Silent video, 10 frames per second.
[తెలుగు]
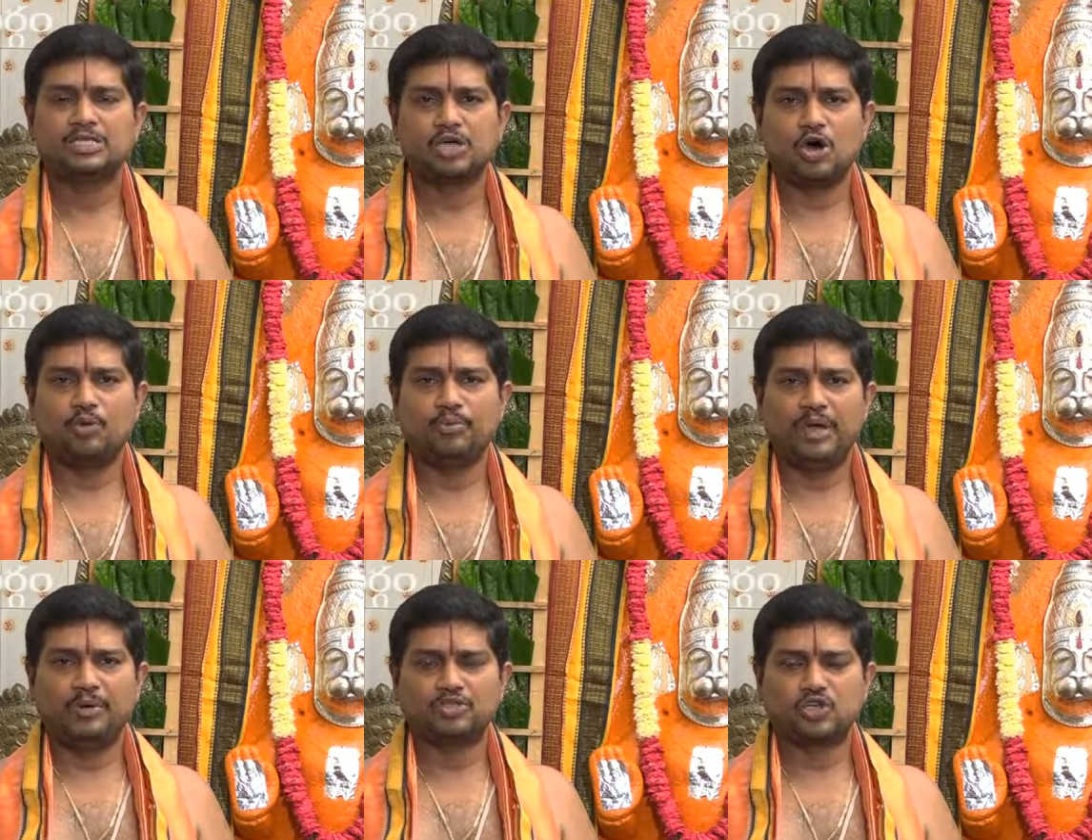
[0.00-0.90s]

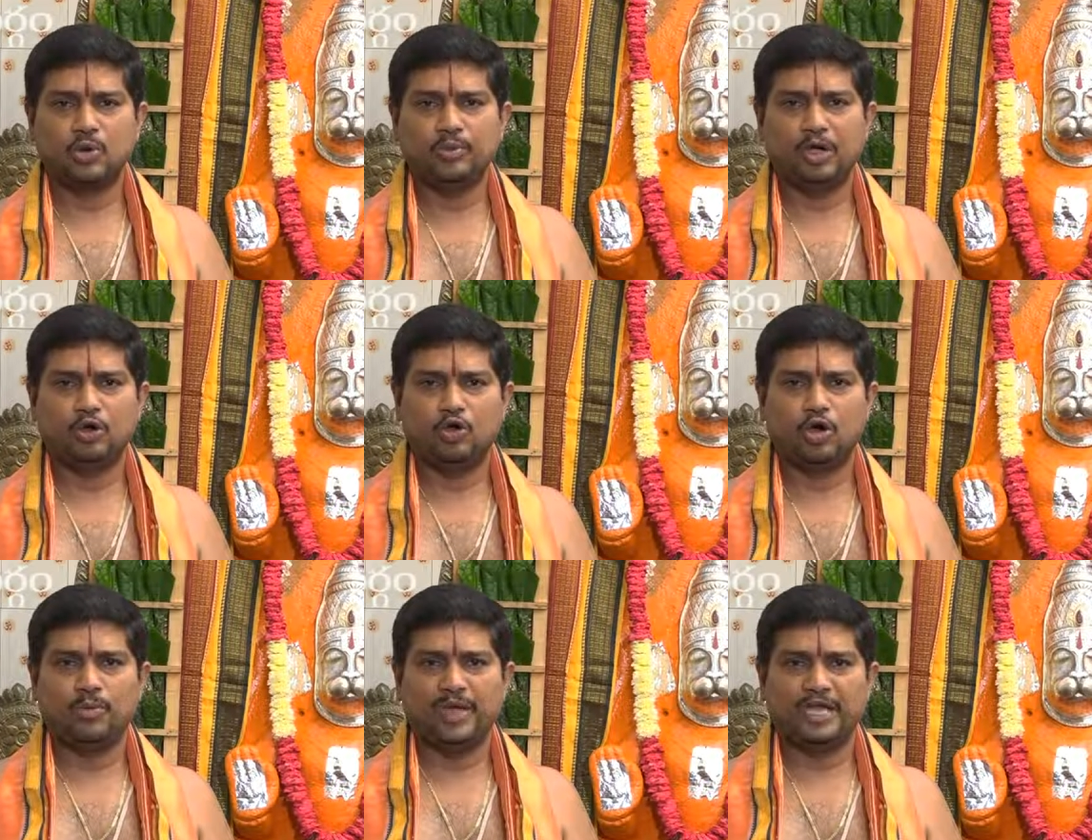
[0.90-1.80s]
సౌమ్యం సౌమ్య
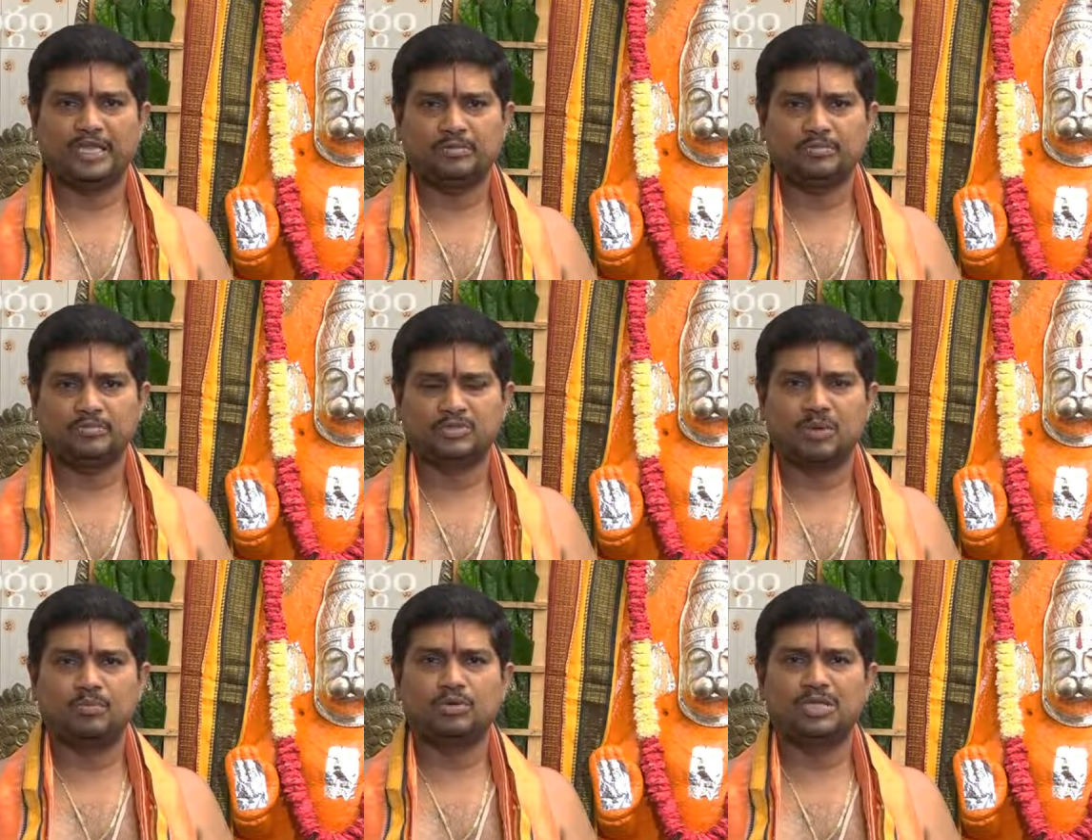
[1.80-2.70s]
గుణోపేతం
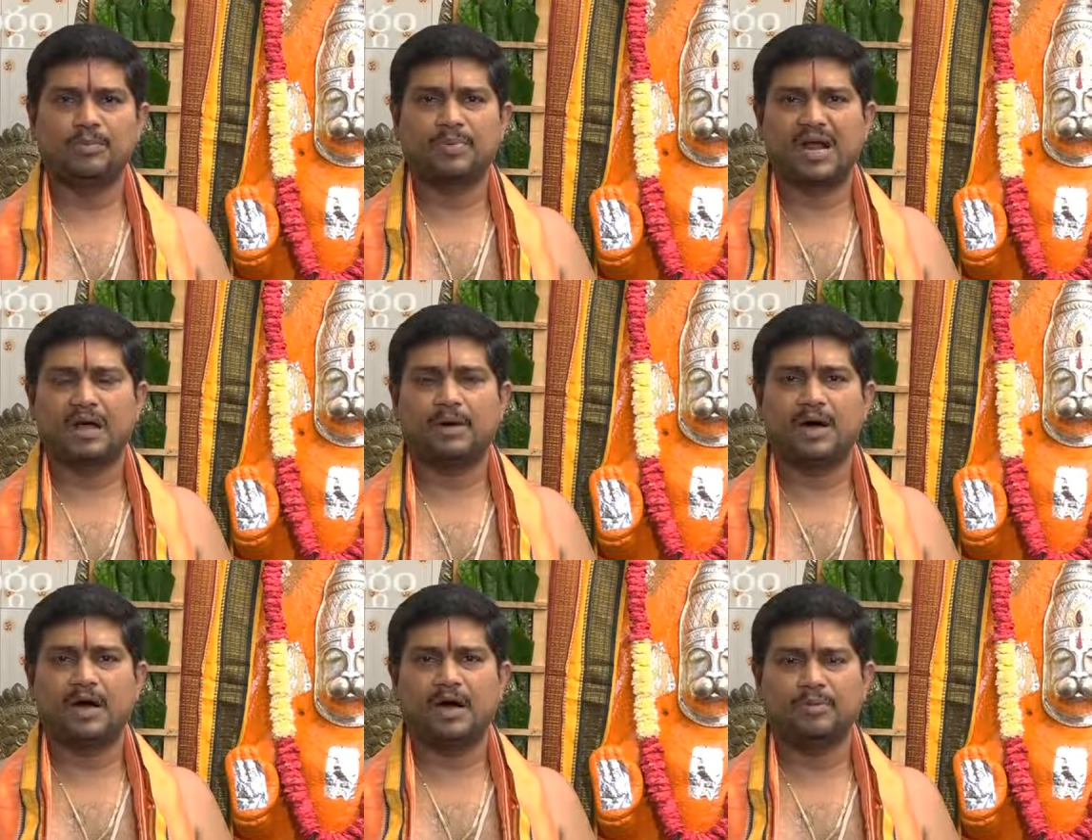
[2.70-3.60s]
తం బుధం
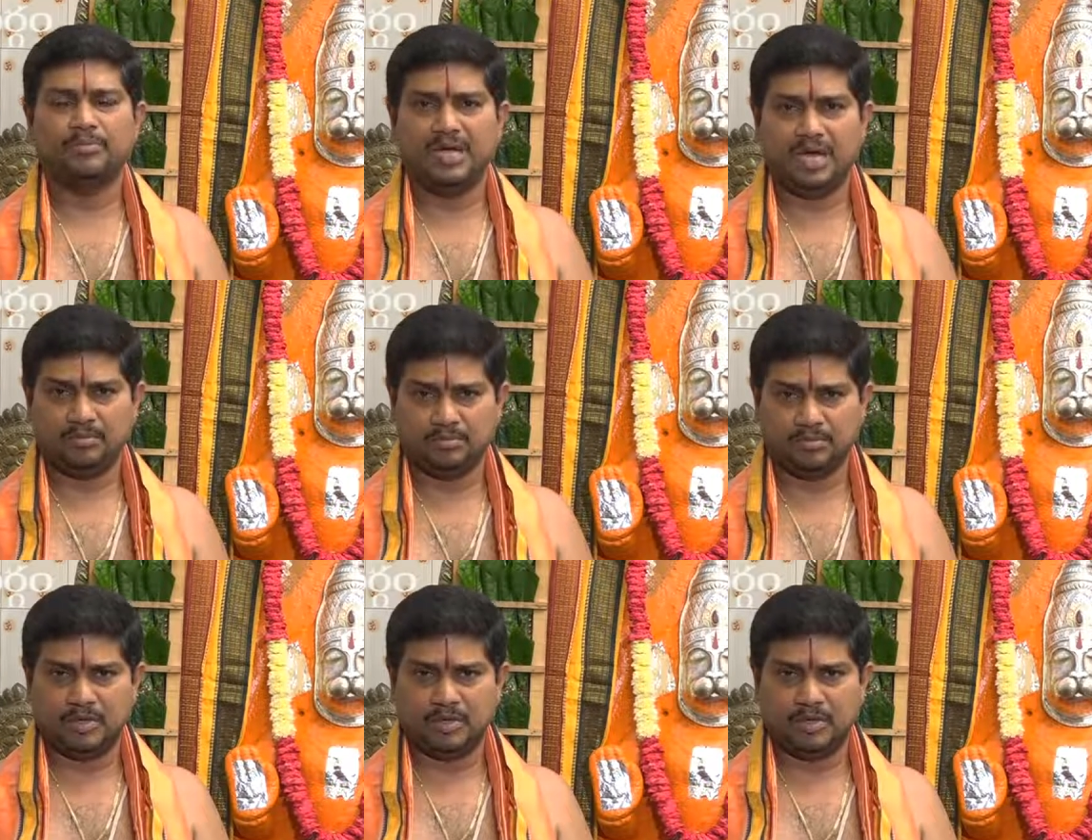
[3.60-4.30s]
ప్రణమామ్యహం